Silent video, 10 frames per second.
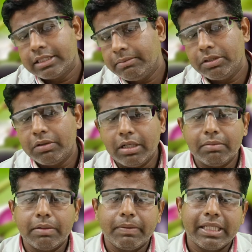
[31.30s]
सभी को
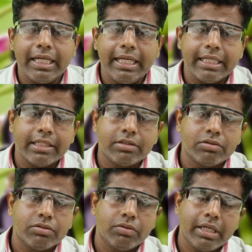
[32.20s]
लगभग पता है कि
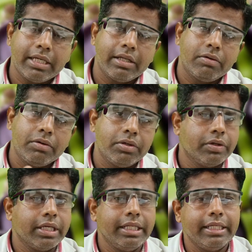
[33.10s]
शुगर के रोगियों
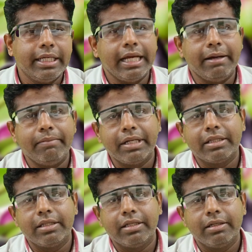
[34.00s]
के लिए ये
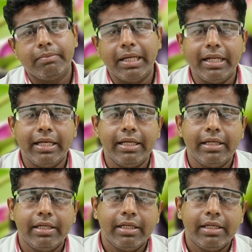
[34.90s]
अमृत फल है